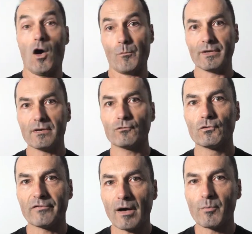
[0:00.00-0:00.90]
un PDF
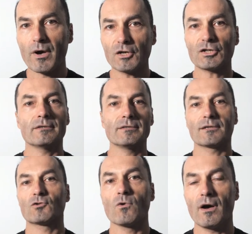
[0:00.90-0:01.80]
de 20 pages, il y
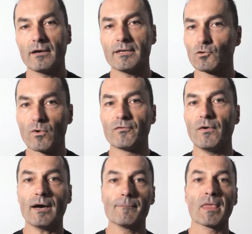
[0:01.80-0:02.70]
a de quoi, il y a de quoi
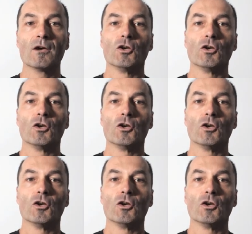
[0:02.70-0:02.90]
faire.